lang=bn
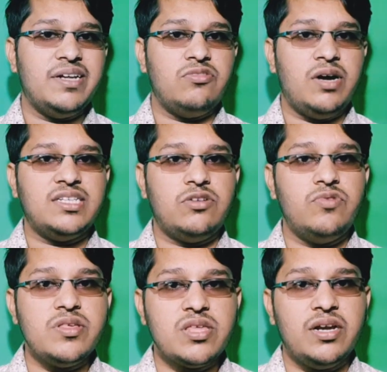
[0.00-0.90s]
বা দু হাজার
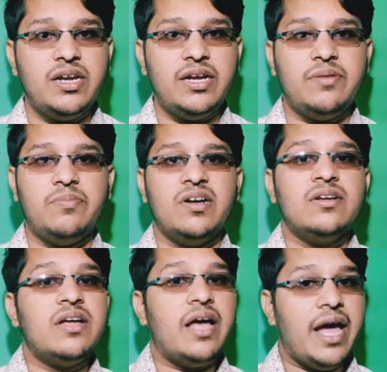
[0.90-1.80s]
উনিশের নিট
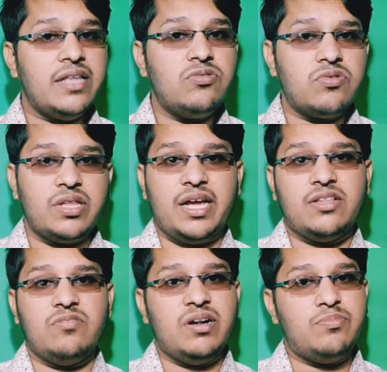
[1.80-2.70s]
এই দুটো দেখে
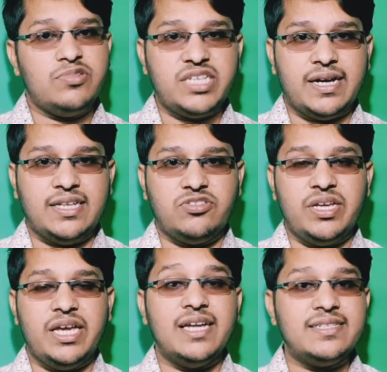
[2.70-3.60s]
তোমরা বুঝে গেছো এই
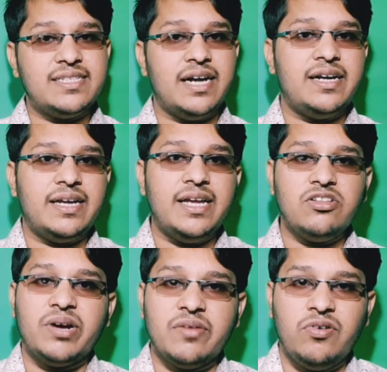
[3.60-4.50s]
এনসিআরটিকেই e
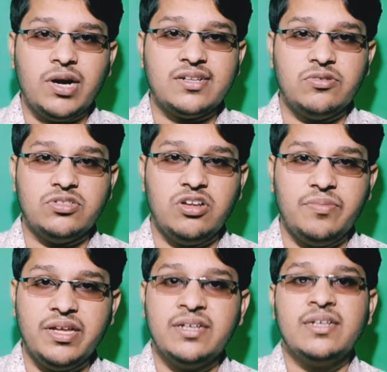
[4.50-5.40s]
তোমাকে ফোকাস করতে
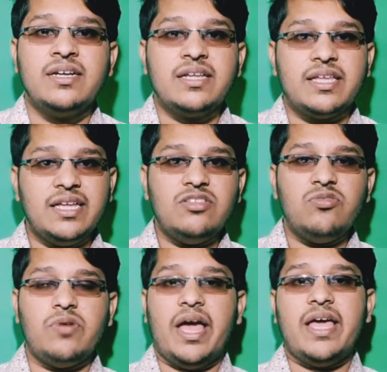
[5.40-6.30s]
হবে কিন্তু
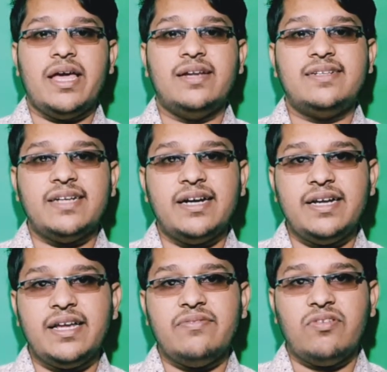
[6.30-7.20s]
এই
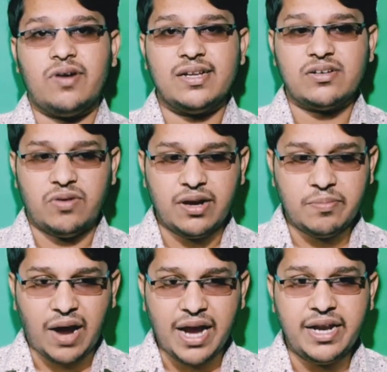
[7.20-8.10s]
এনসিআরটিকে e ফোকাস করার
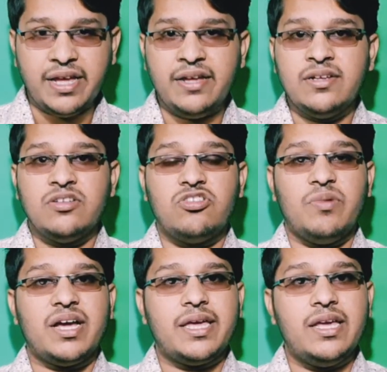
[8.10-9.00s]
বাইরে
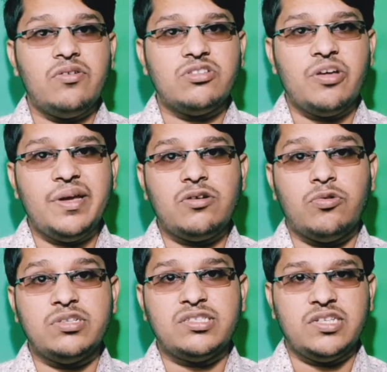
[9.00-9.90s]
তোমাকে কি করতে হবে
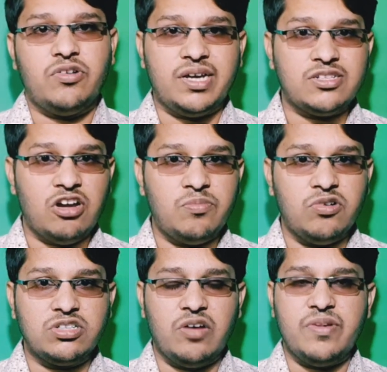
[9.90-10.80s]
কোশ্চেন অনেক সলভ
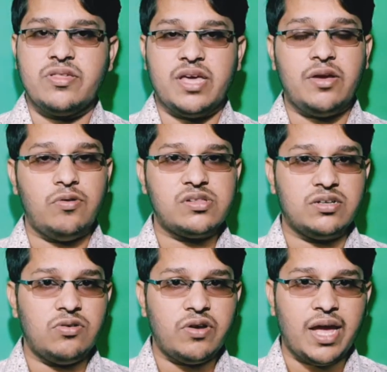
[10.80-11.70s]
করতে হবে সেই
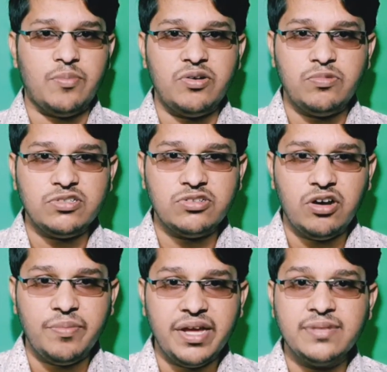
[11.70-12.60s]
কোশ্চেনগুলো কেমন প্রশ্ন
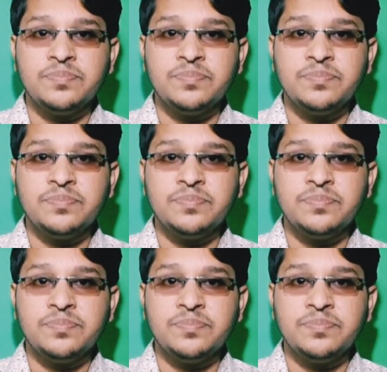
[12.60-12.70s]
হবে